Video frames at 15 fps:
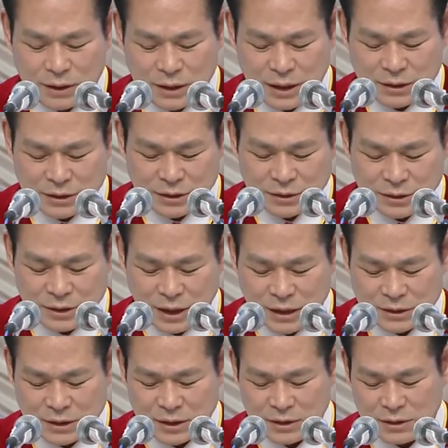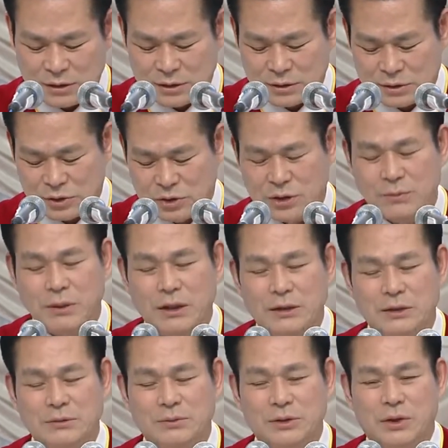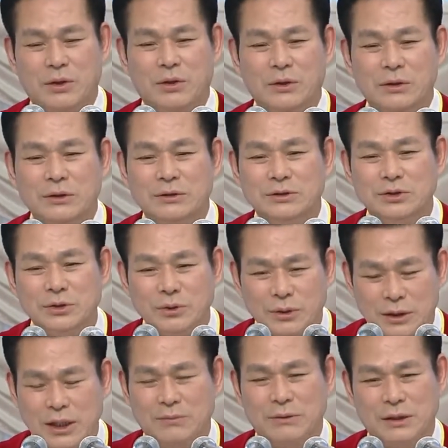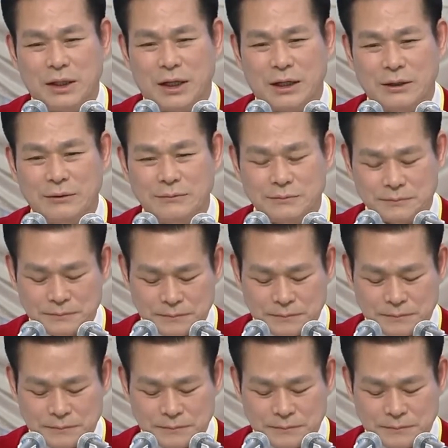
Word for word: 日々勝利しますよう主の皆によって祈ります。